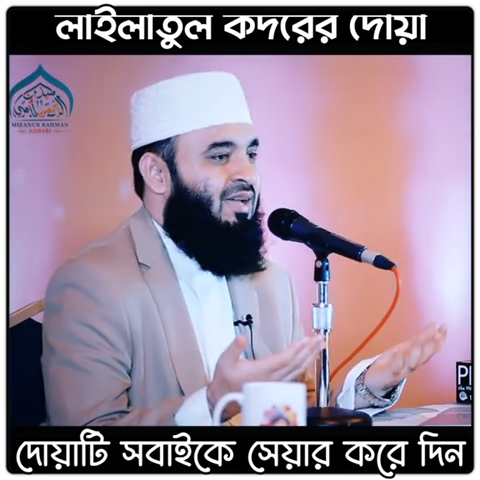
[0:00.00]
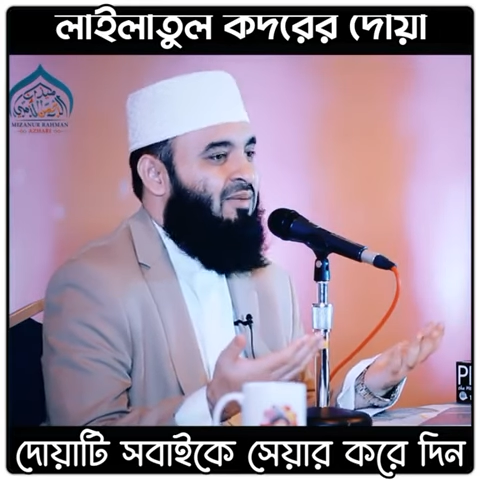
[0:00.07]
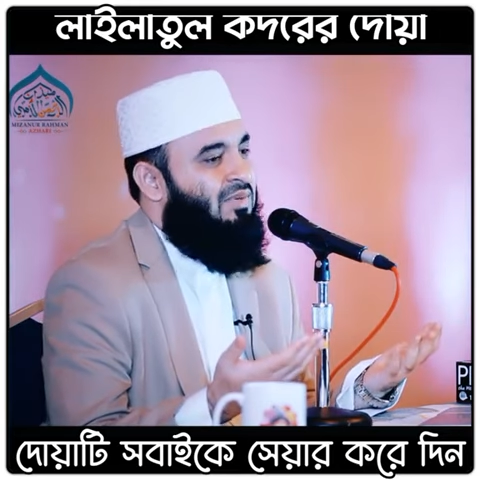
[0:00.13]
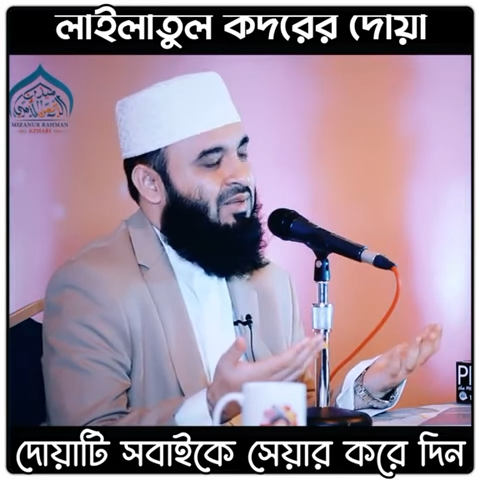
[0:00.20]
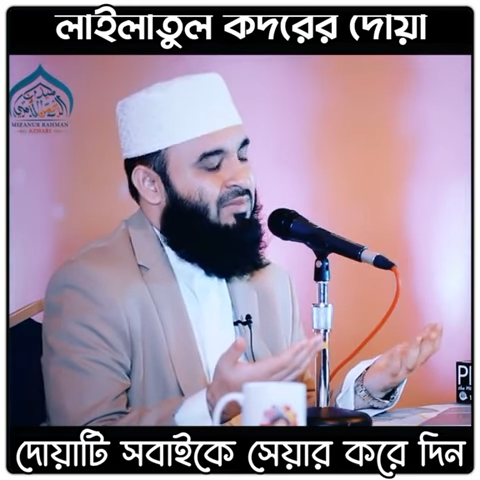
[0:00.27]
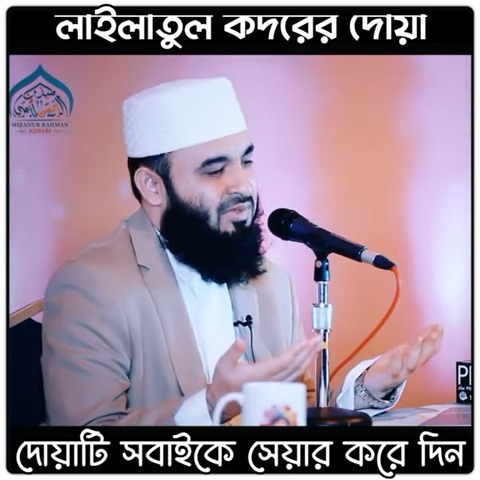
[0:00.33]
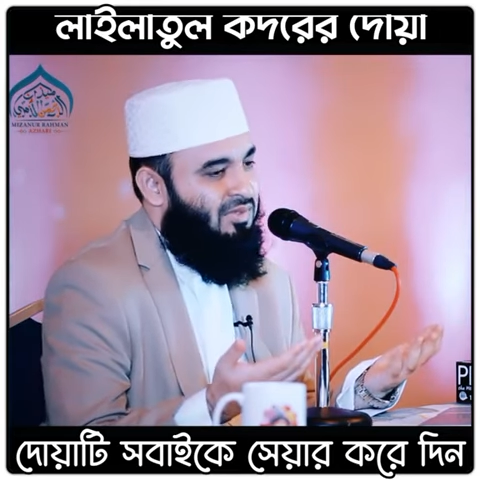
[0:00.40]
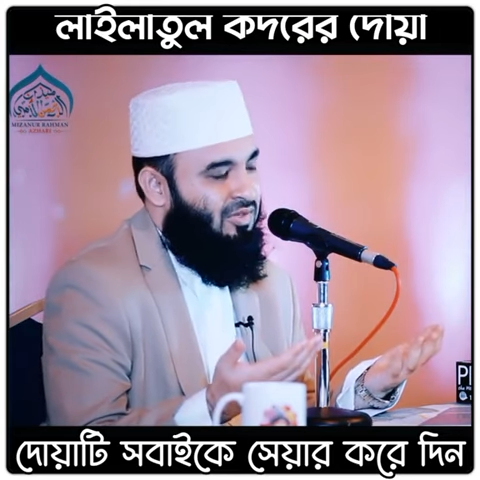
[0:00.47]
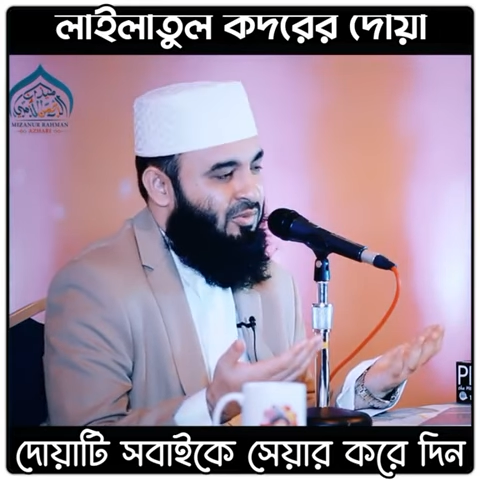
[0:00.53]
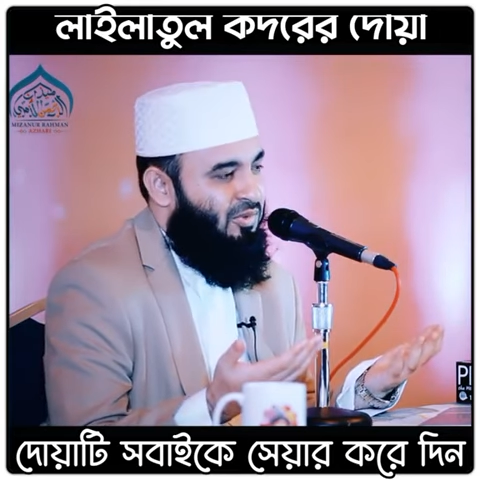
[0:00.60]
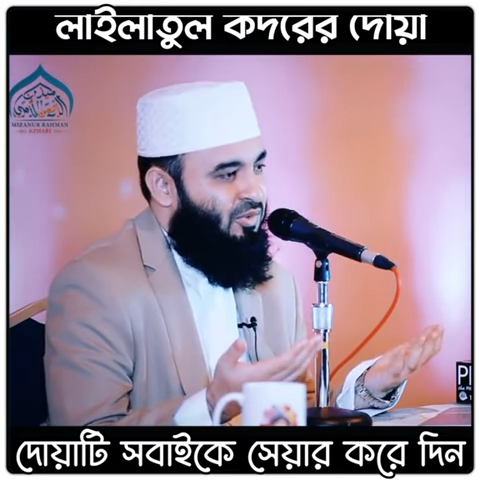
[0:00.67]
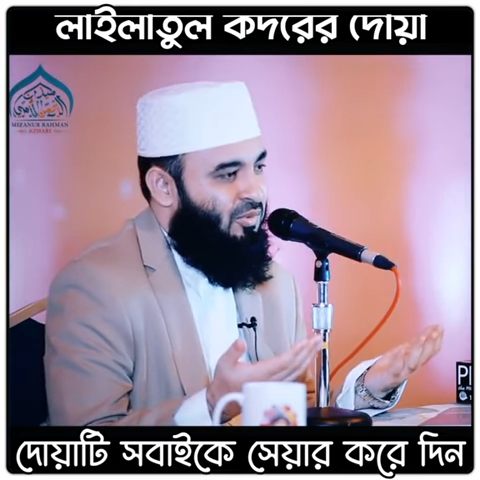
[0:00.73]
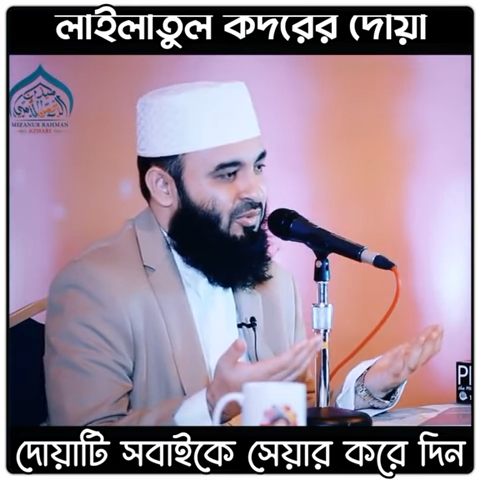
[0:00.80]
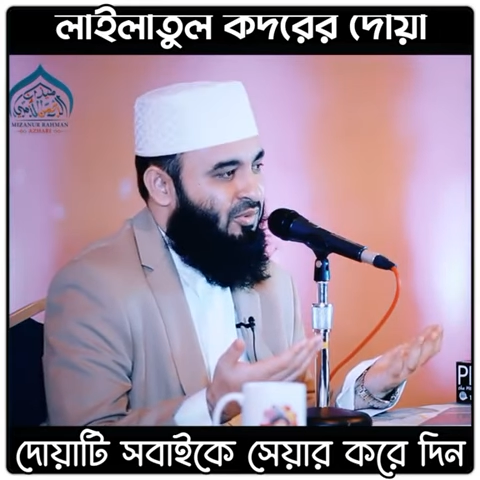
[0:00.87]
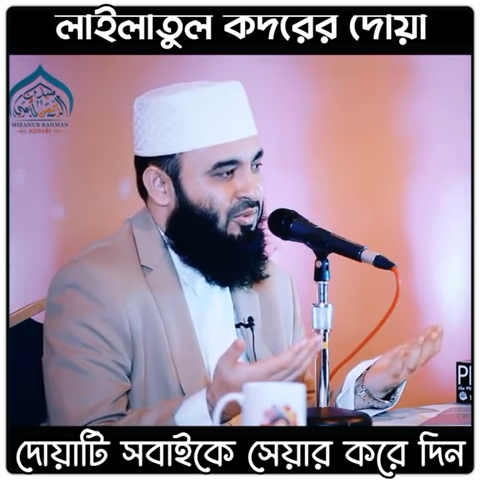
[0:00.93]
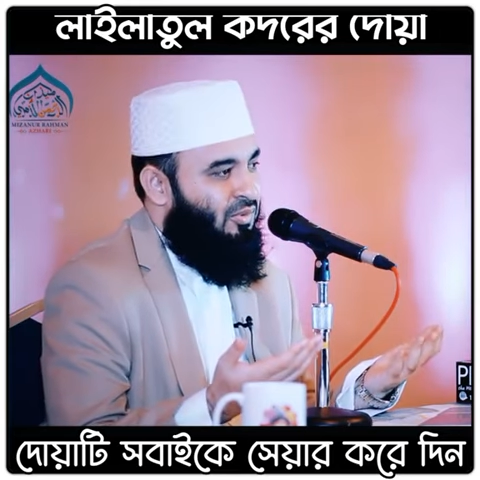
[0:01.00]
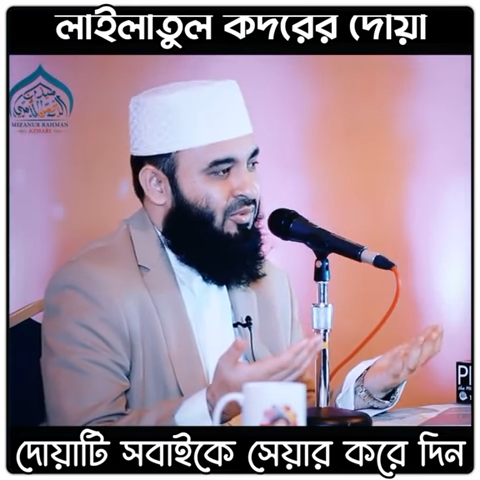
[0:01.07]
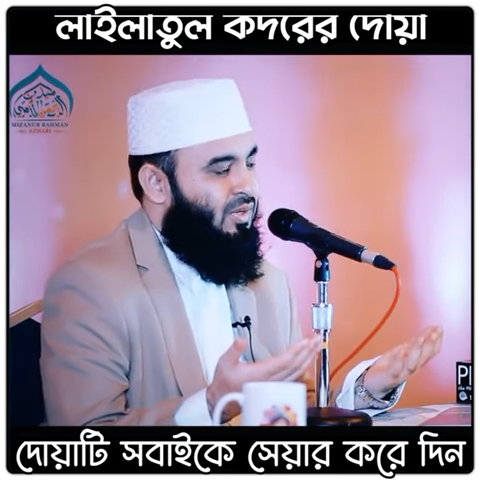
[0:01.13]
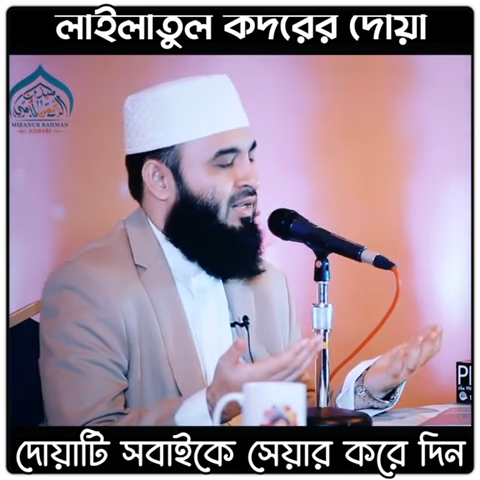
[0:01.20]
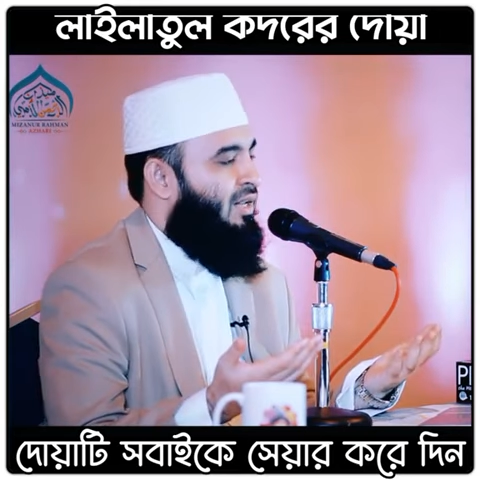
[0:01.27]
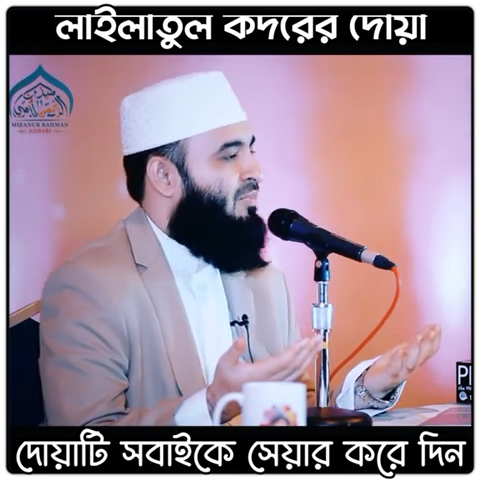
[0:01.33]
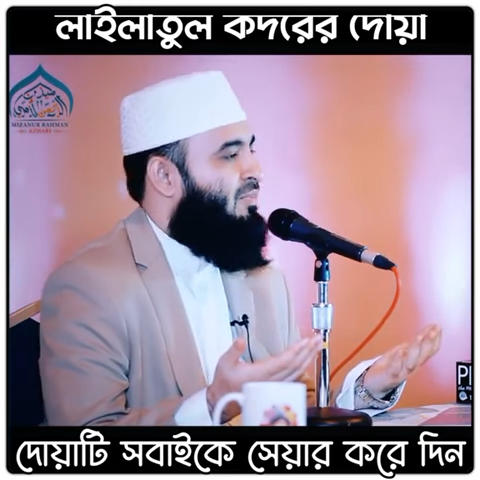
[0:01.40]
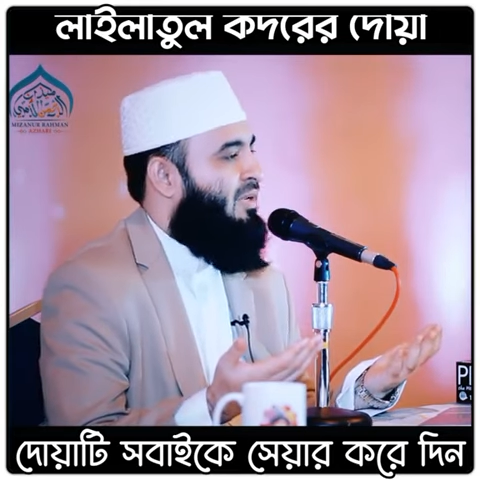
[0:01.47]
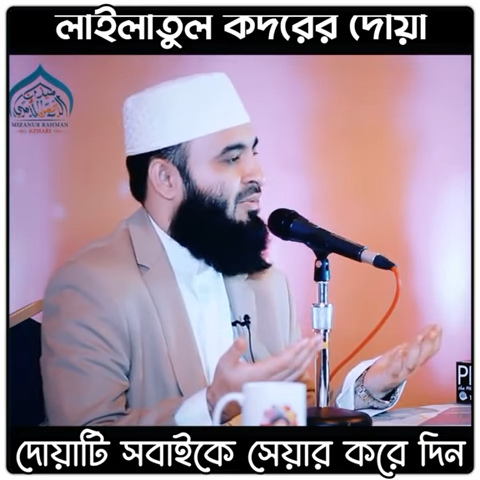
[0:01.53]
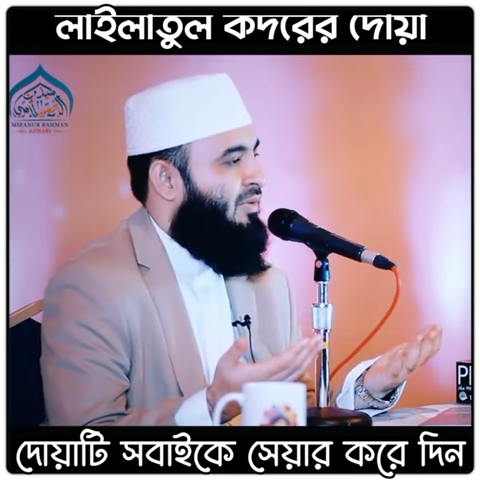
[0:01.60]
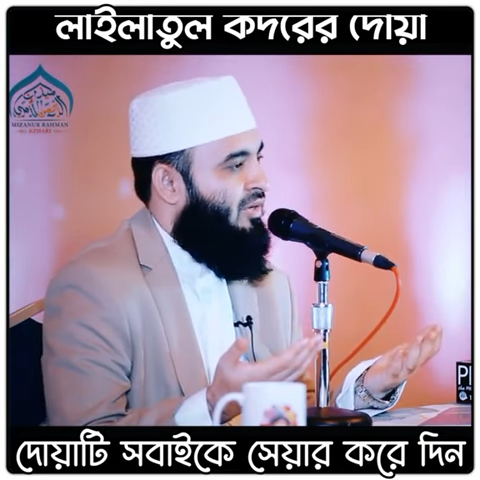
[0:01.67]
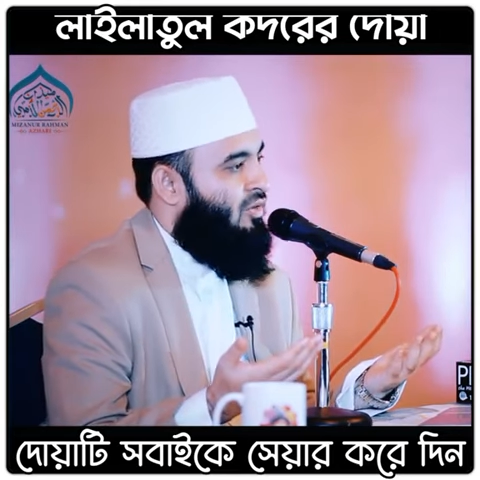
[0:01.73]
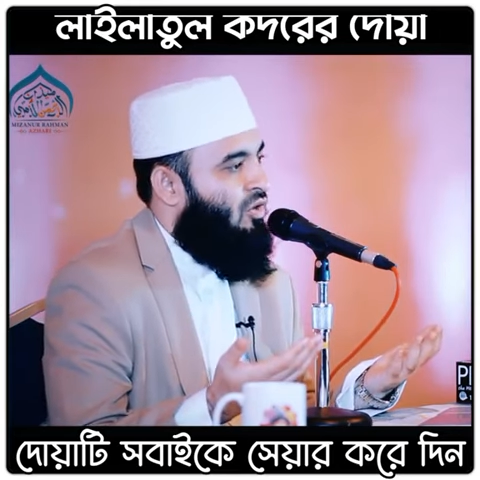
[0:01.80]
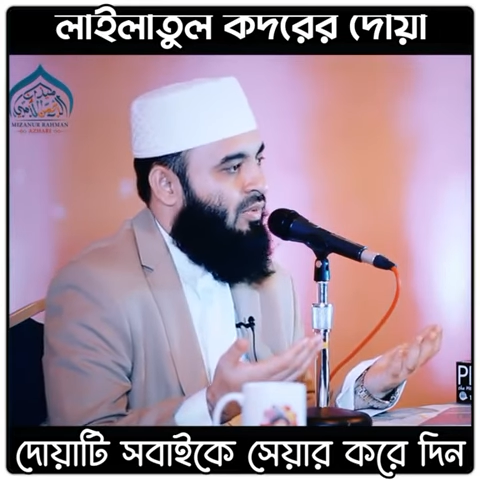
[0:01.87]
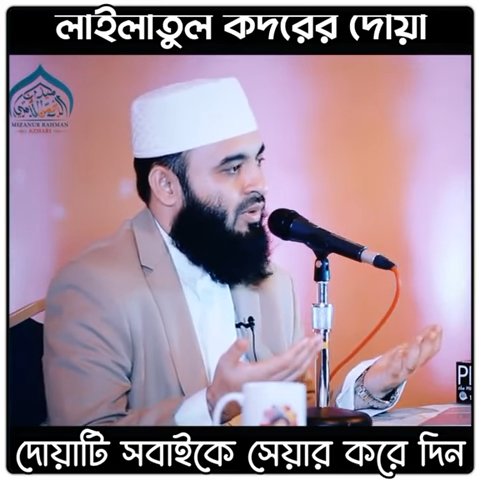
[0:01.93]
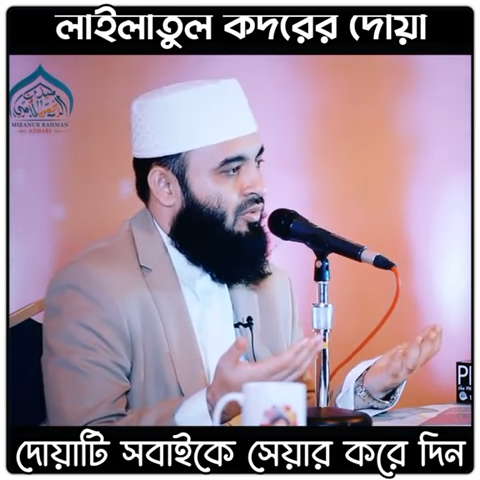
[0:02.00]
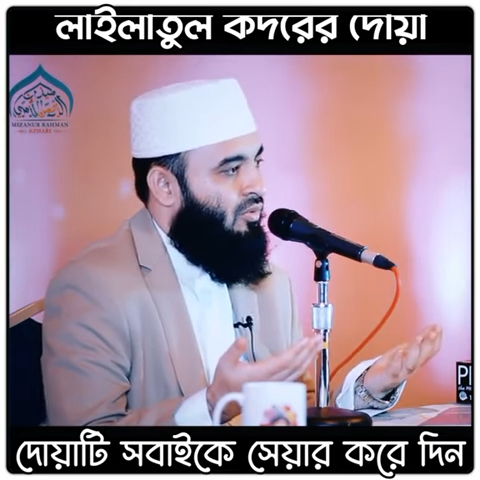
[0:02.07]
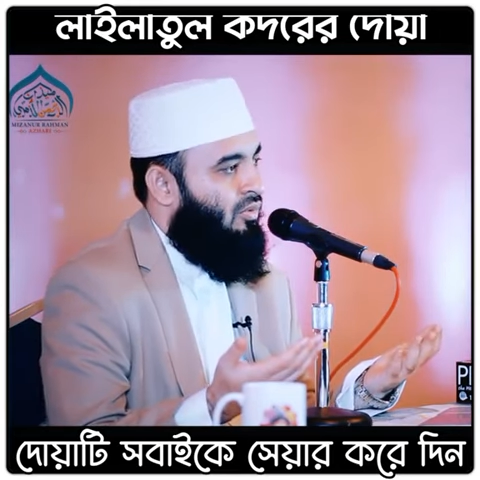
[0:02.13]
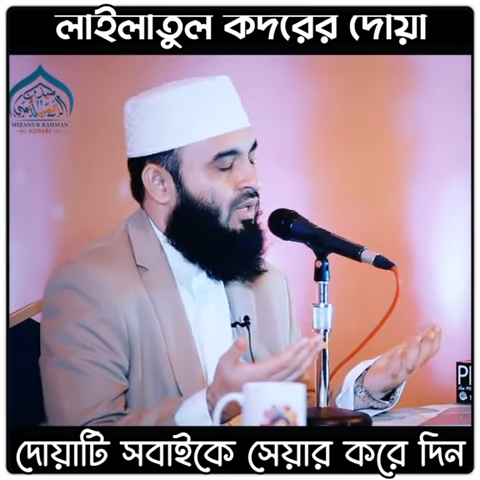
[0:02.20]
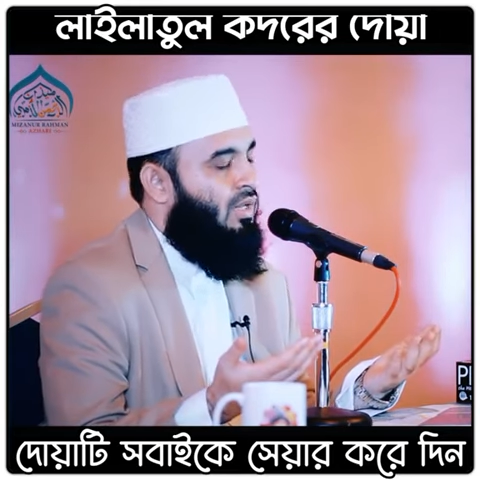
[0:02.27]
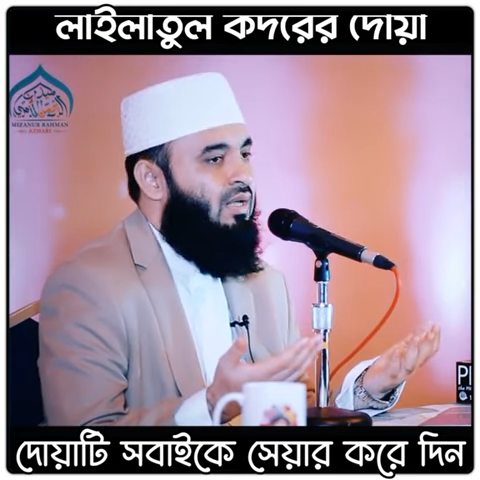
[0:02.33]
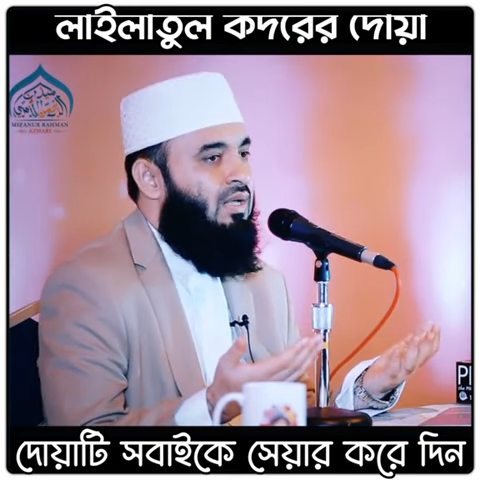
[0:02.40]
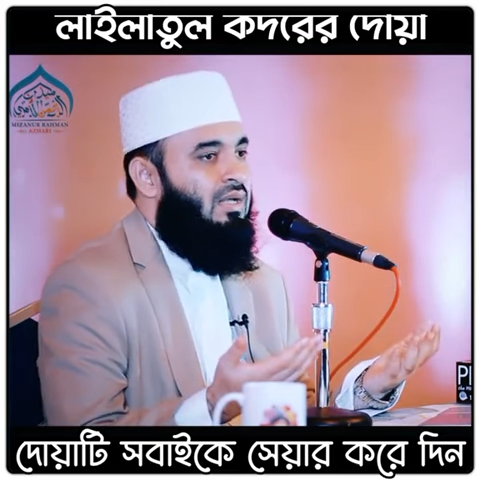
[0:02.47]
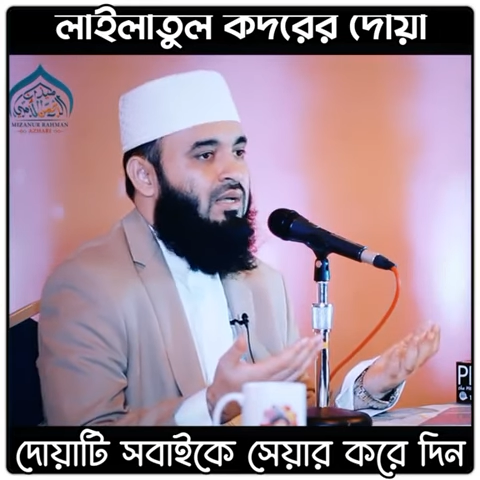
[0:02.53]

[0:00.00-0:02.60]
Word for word: আপনি আমার তবা কবুল করুন আল্লাহ আপনি আমাকে ক্ষমা করুন